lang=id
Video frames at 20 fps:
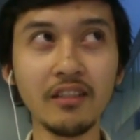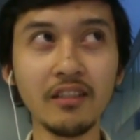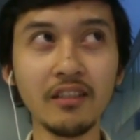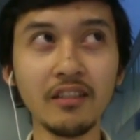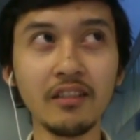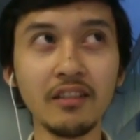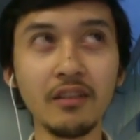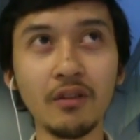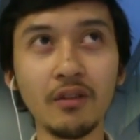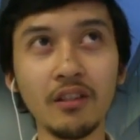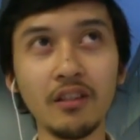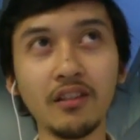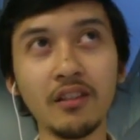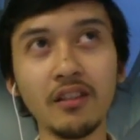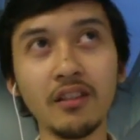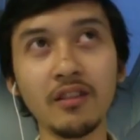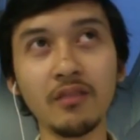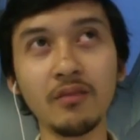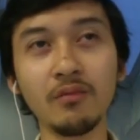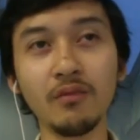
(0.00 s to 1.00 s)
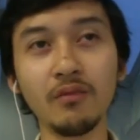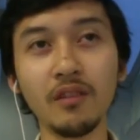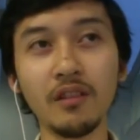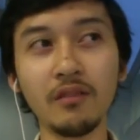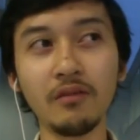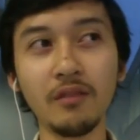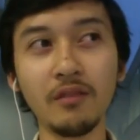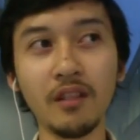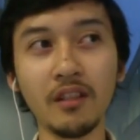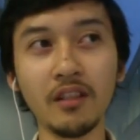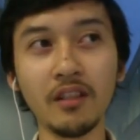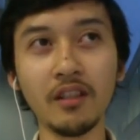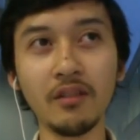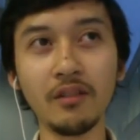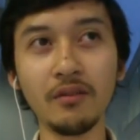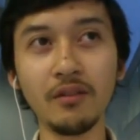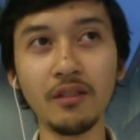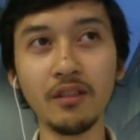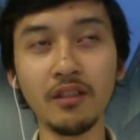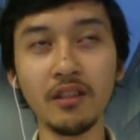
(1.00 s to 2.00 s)
kalau kita semua warga
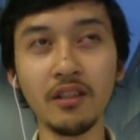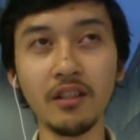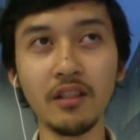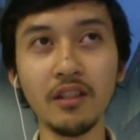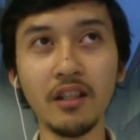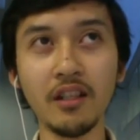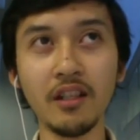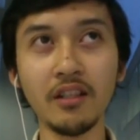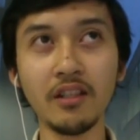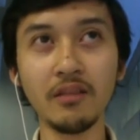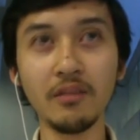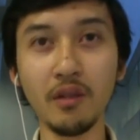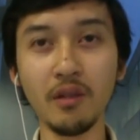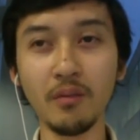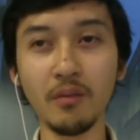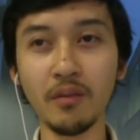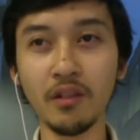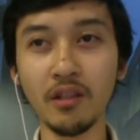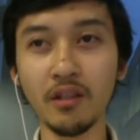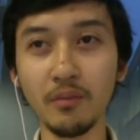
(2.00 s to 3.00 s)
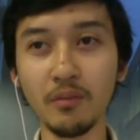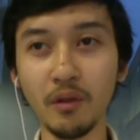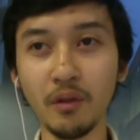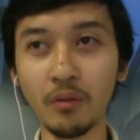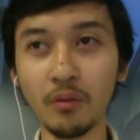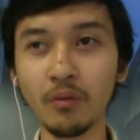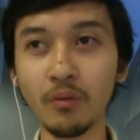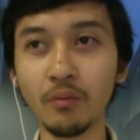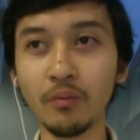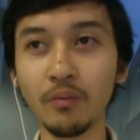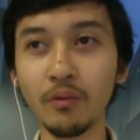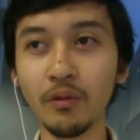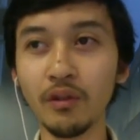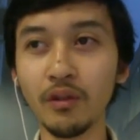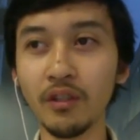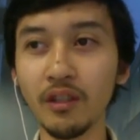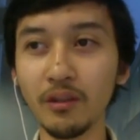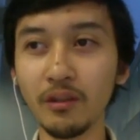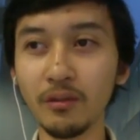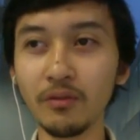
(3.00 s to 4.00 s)
Indonesia yang ada di Bremen ini
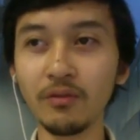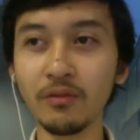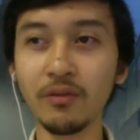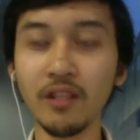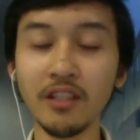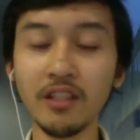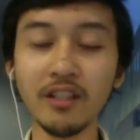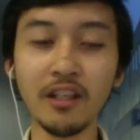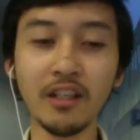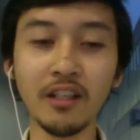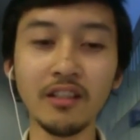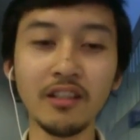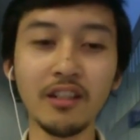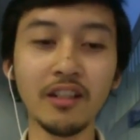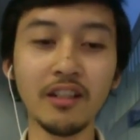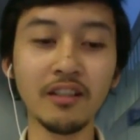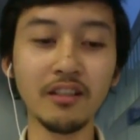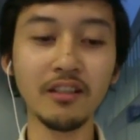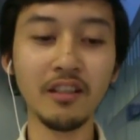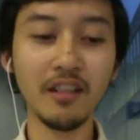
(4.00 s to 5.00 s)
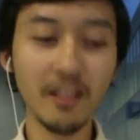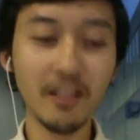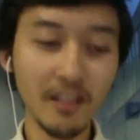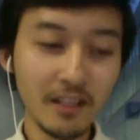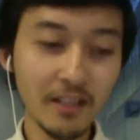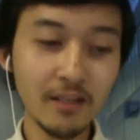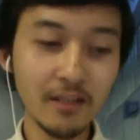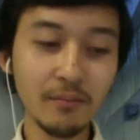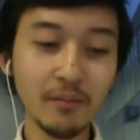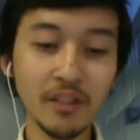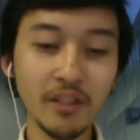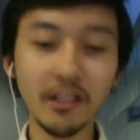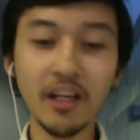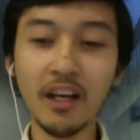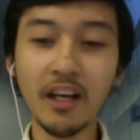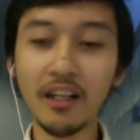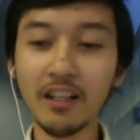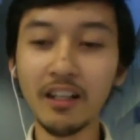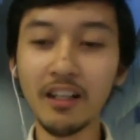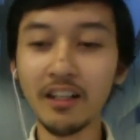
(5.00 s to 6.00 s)
berkumpul itu sudah sangat-sangat
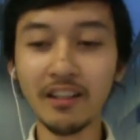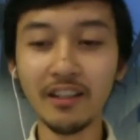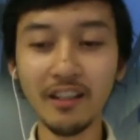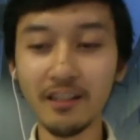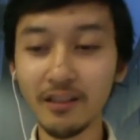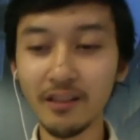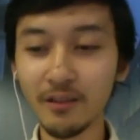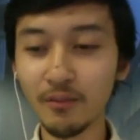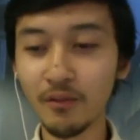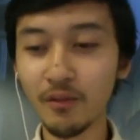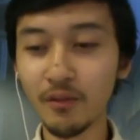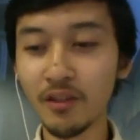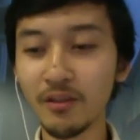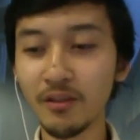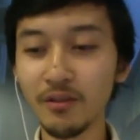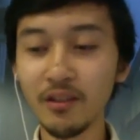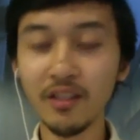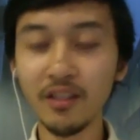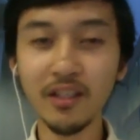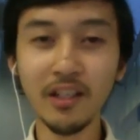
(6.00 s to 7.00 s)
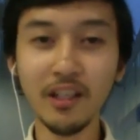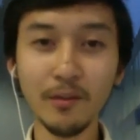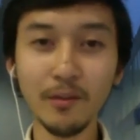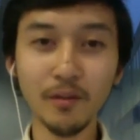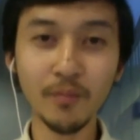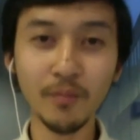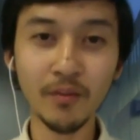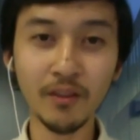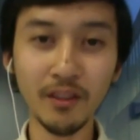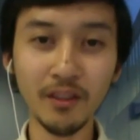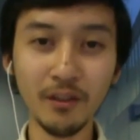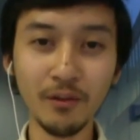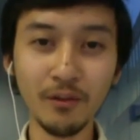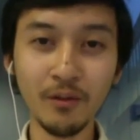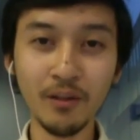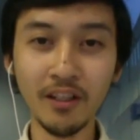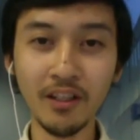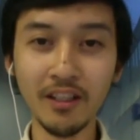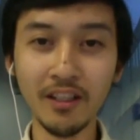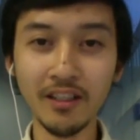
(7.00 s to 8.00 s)
menyenangkan karena semuanya sudah dianggap seperti
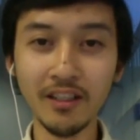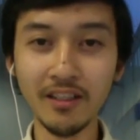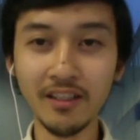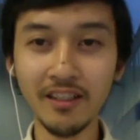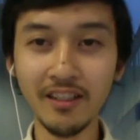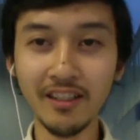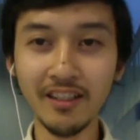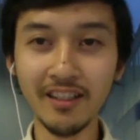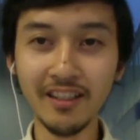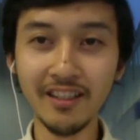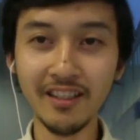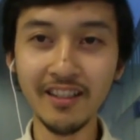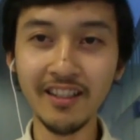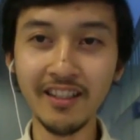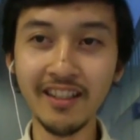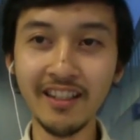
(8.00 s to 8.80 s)
keluarga sendiri di sini.